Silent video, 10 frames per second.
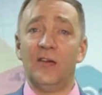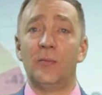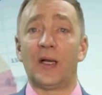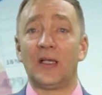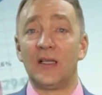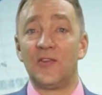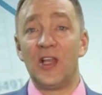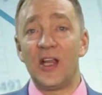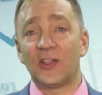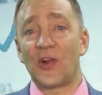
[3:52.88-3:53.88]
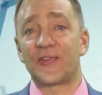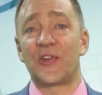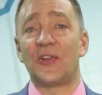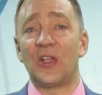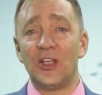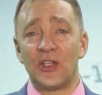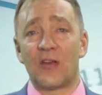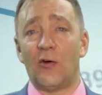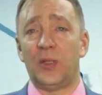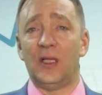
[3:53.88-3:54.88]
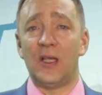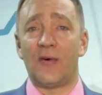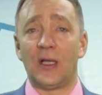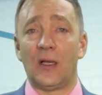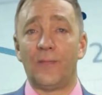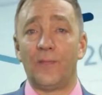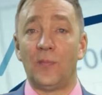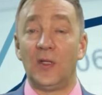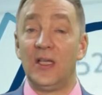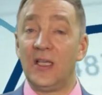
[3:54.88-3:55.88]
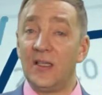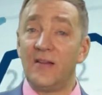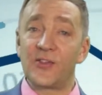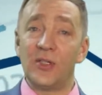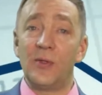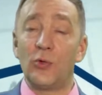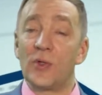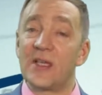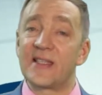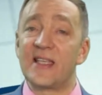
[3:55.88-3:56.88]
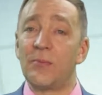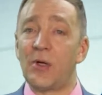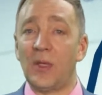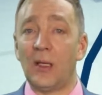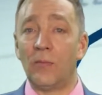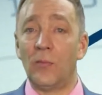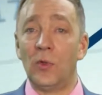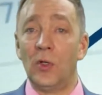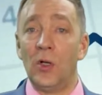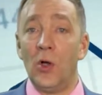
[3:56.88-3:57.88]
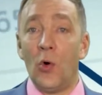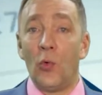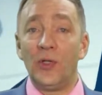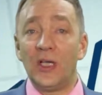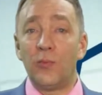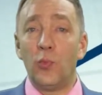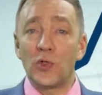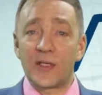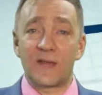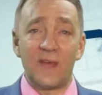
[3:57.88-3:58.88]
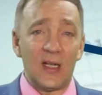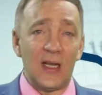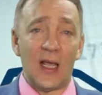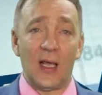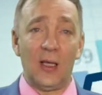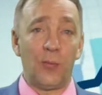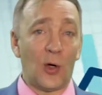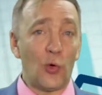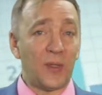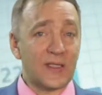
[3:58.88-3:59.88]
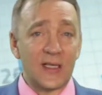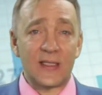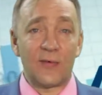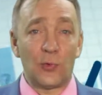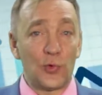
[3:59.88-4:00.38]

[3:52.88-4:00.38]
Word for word: выбрать директора стратегического планирования. Дети должны быть у нас замами. У них мозг светлее и порой подсказывают